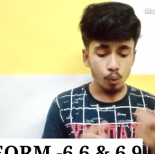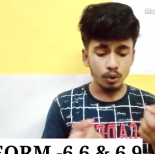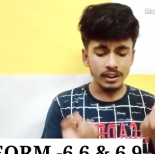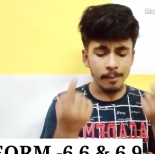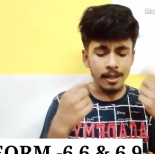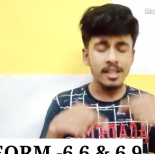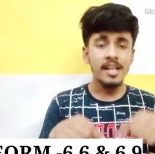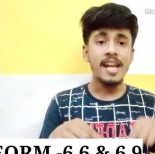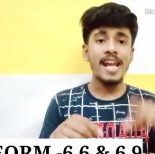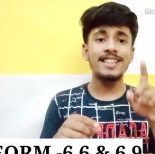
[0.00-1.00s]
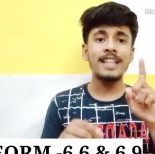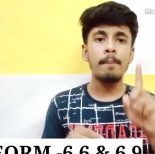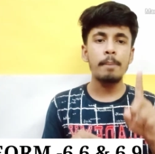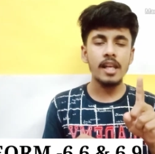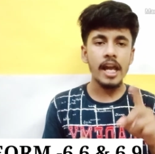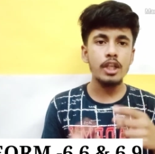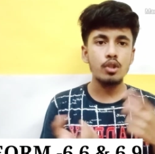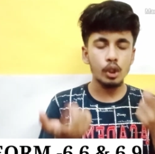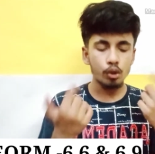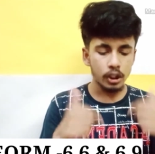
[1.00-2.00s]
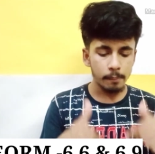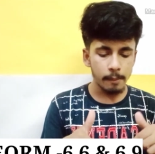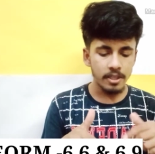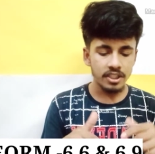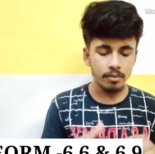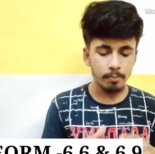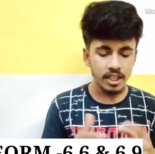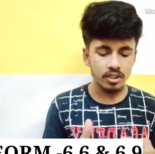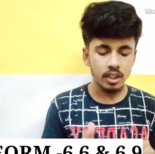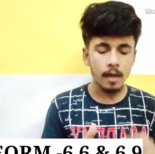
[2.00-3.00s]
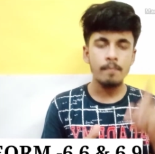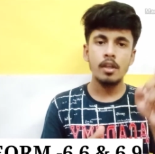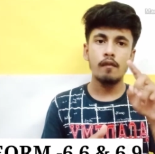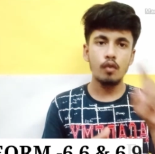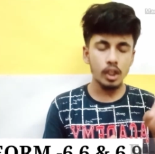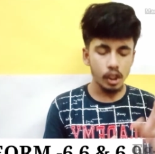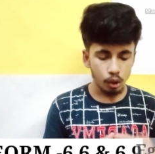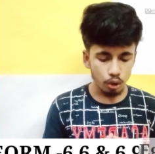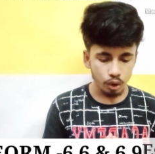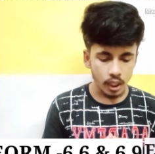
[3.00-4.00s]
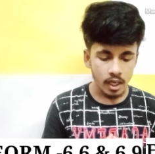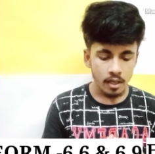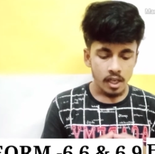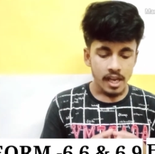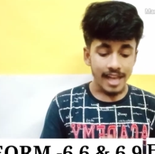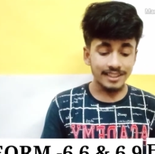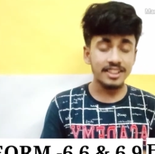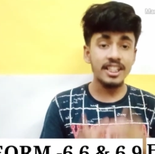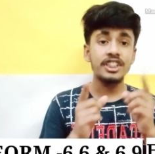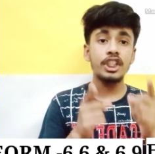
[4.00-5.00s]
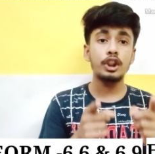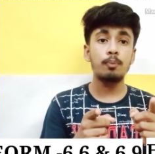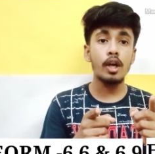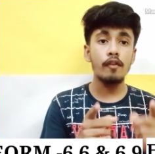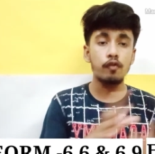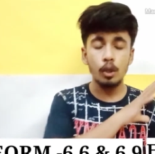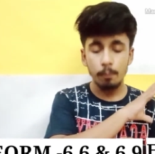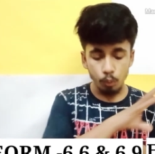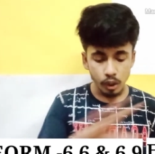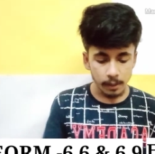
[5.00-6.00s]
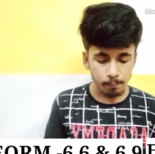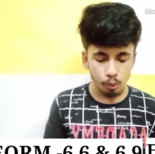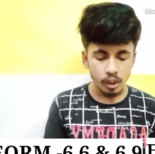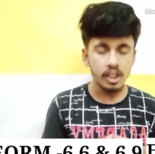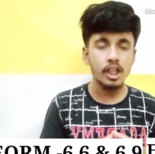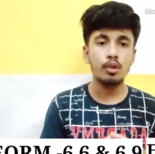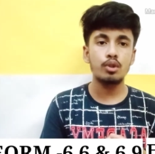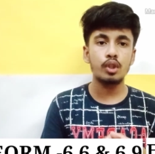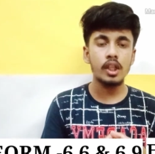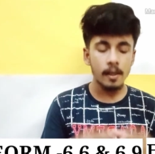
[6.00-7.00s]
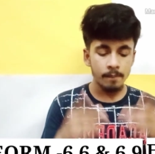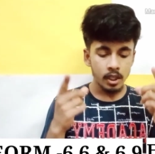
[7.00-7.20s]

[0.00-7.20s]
उसके बाद एग्जाम्पल नाइन जो कि उसी पे बेस था वो डिलीट हो चुका है एक्सरसाइज सिक्स पॉइंट फोर पूरी की पूरी डिलीट हो चुकी है